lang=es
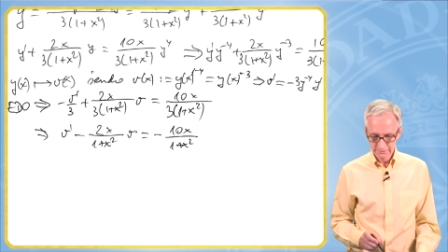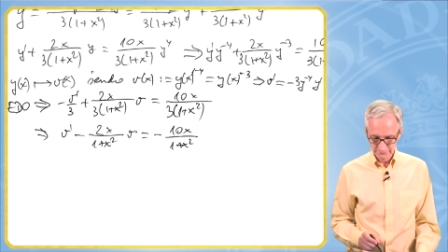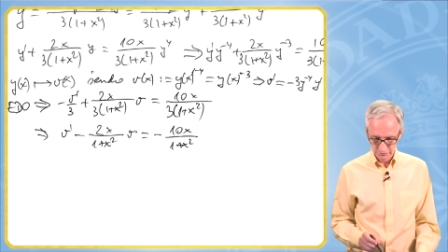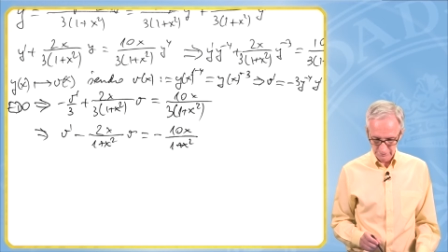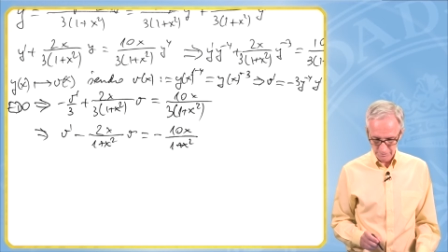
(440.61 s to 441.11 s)

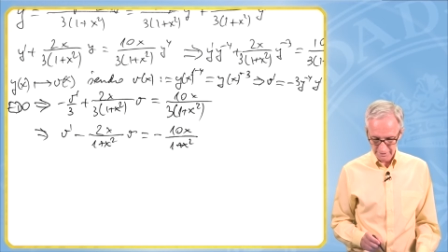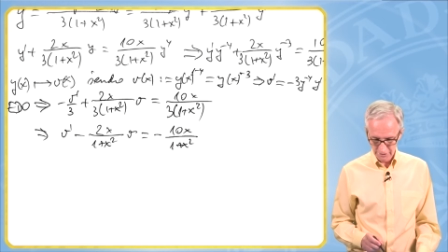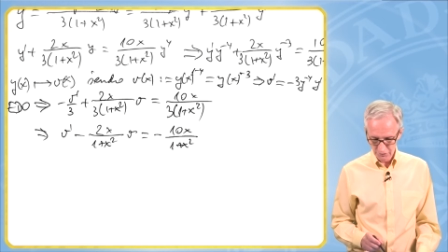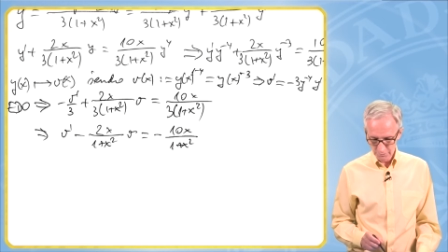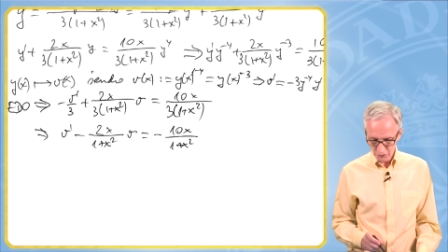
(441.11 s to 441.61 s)

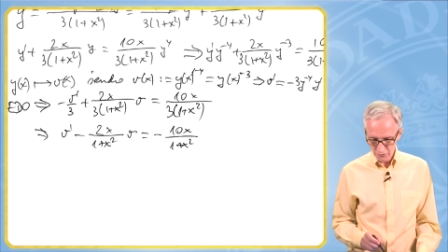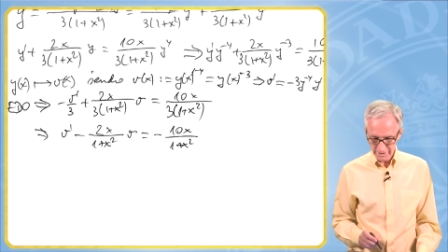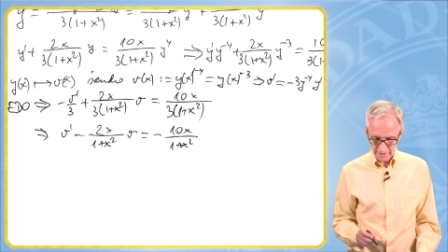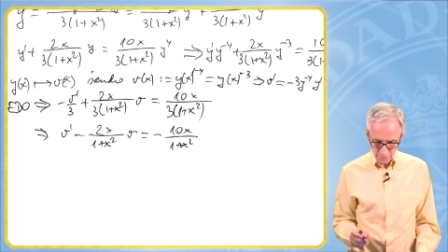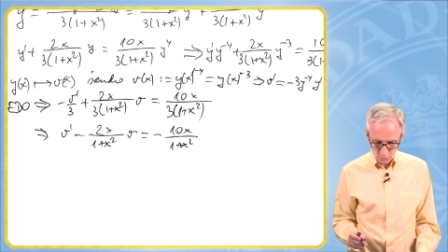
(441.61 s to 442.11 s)
multiplicado por
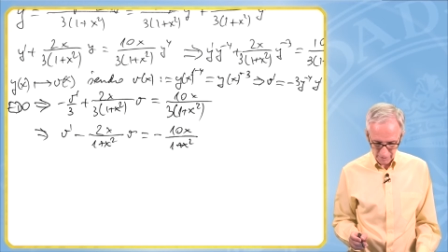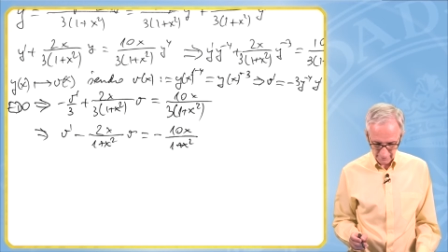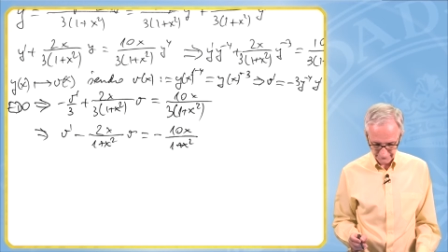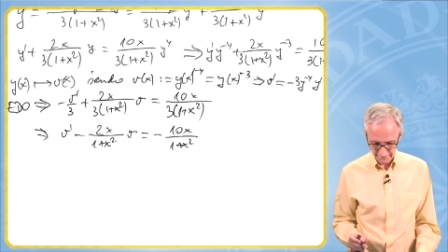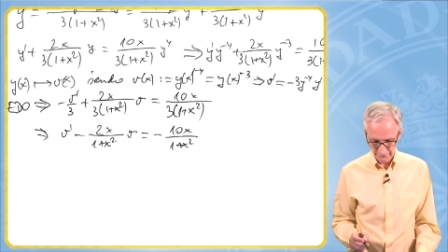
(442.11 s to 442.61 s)
v igual a
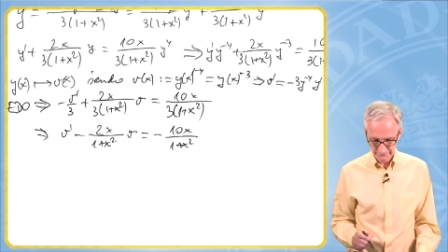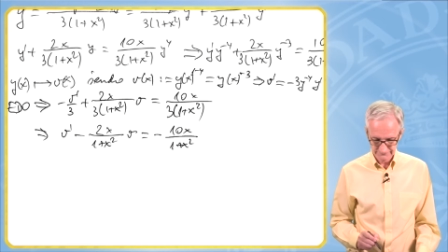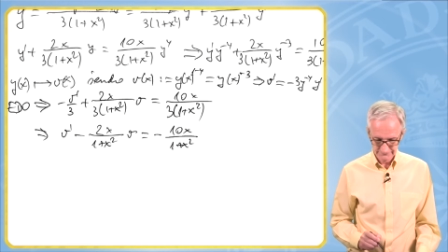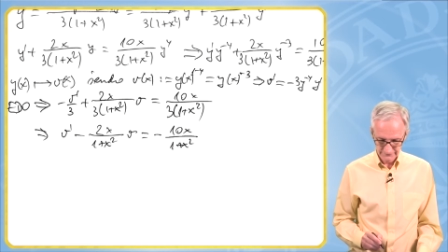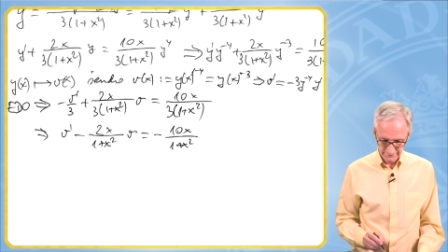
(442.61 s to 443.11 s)
0.
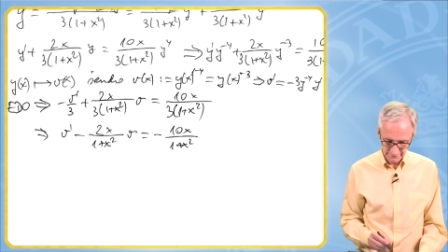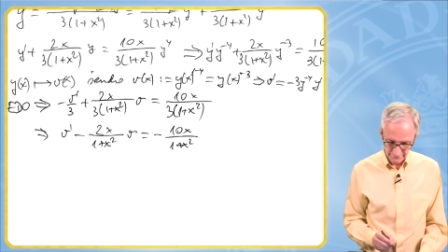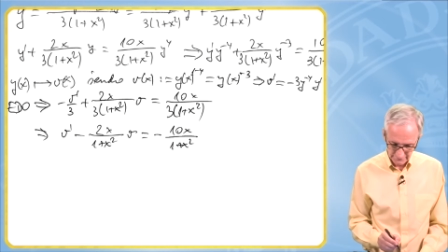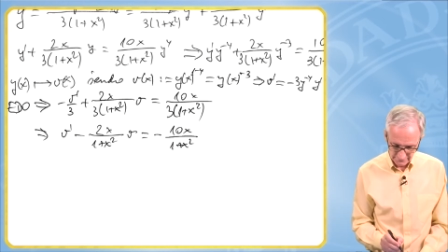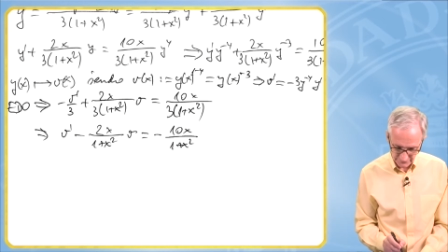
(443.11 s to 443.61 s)

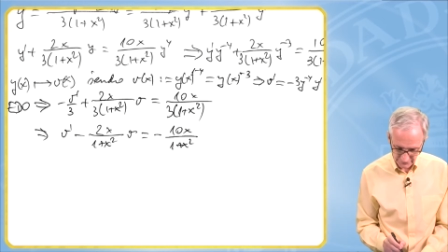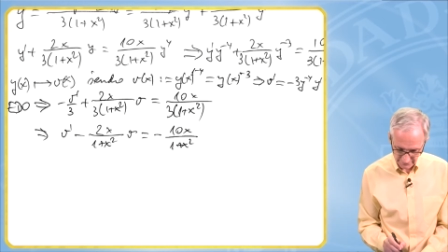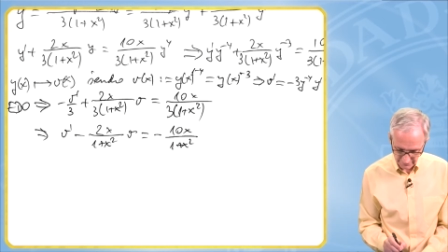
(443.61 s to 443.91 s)
O sea,